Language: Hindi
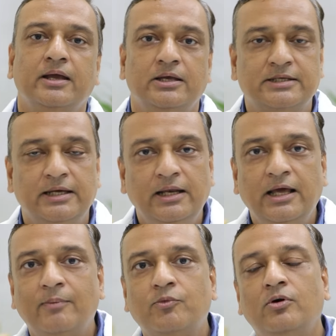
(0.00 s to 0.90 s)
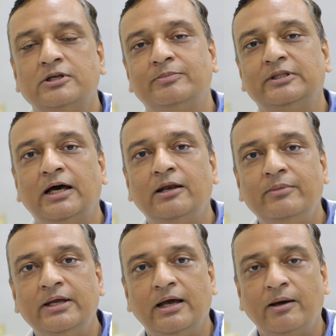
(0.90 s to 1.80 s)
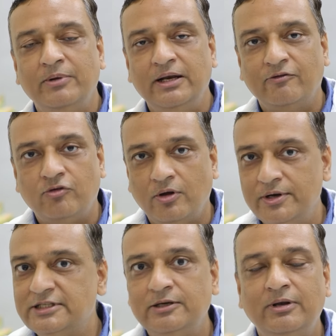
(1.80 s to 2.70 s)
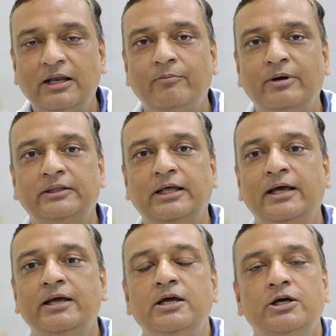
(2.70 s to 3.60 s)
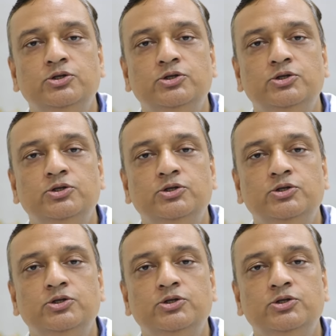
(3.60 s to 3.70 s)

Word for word: इसके लिए आपको अस्पताल में अपने नेफ्रोलॉजिस्ट से मिलना पड़ता है